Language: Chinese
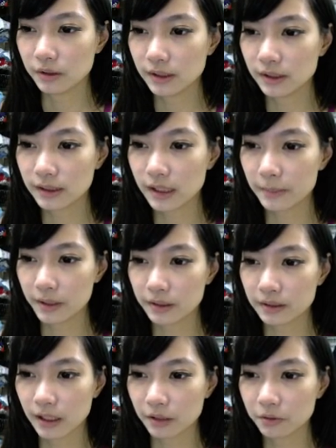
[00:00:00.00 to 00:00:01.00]
在平
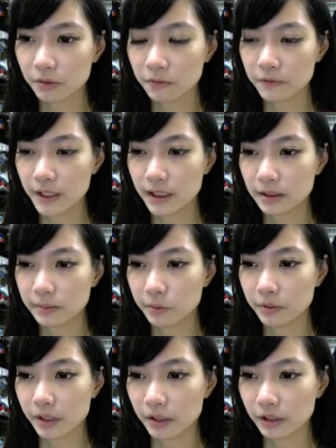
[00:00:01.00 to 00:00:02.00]
常用 Facebook
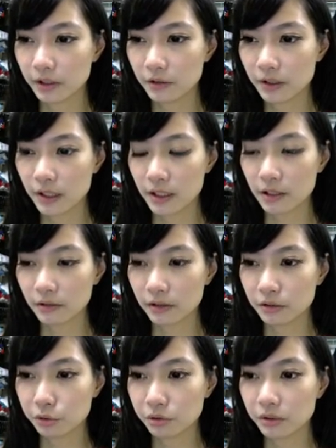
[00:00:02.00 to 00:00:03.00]
聊天都可以聊得很
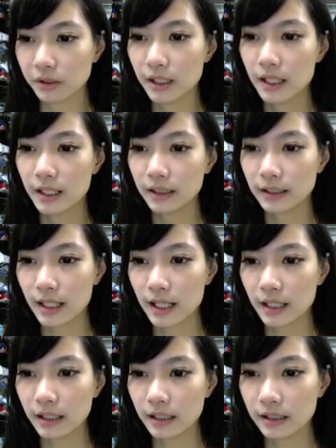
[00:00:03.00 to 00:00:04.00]
顺，
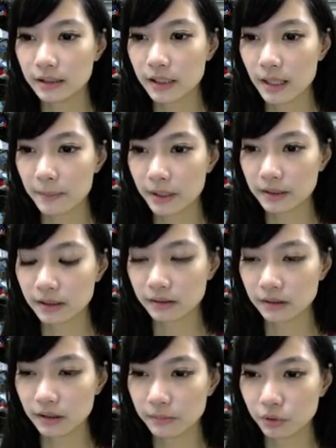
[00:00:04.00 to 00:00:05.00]
但在班上
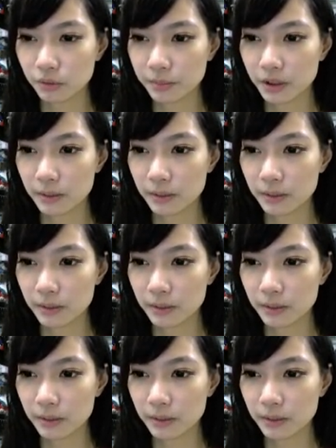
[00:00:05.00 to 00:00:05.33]
见面就变得没